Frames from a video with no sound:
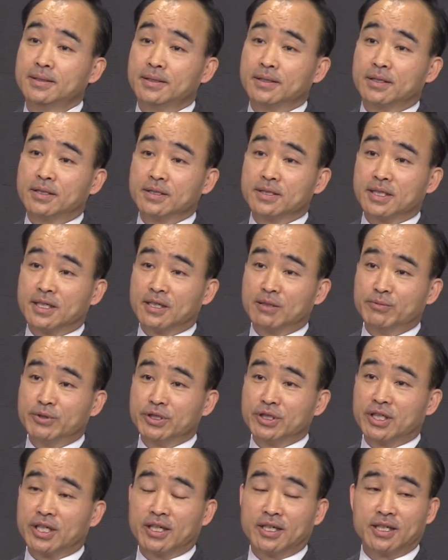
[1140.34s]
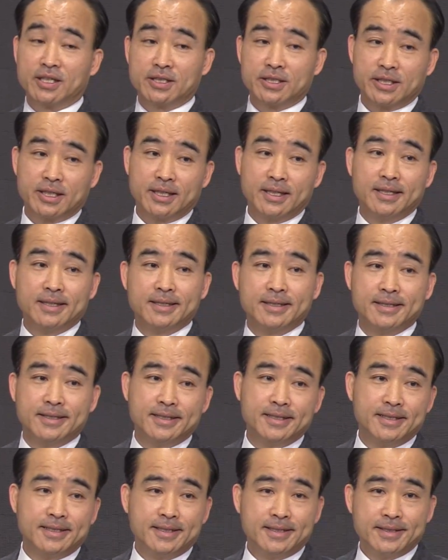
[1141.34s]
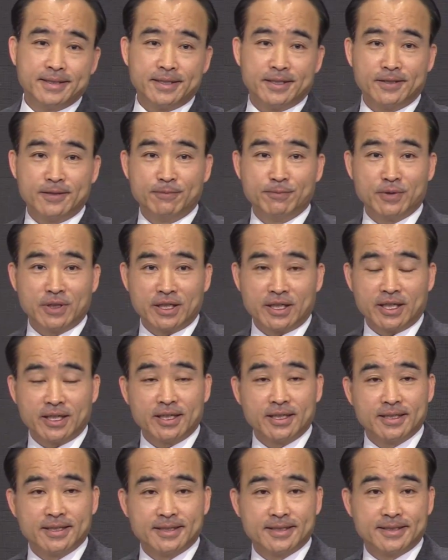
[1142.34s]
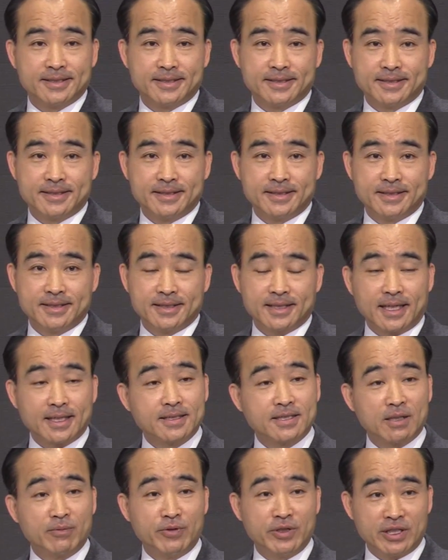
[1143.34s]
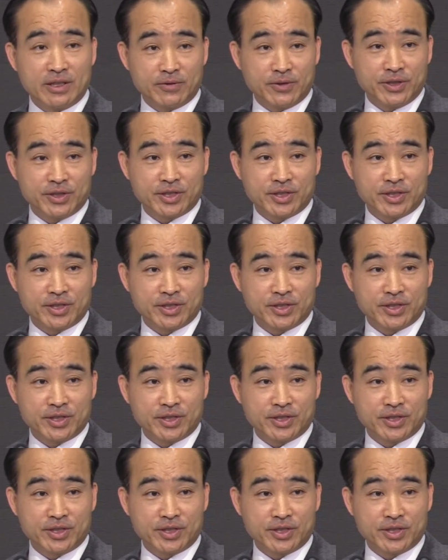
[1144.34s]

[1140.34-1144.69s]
어떤 사람은 대낮에 여름날에 낮잠을 자고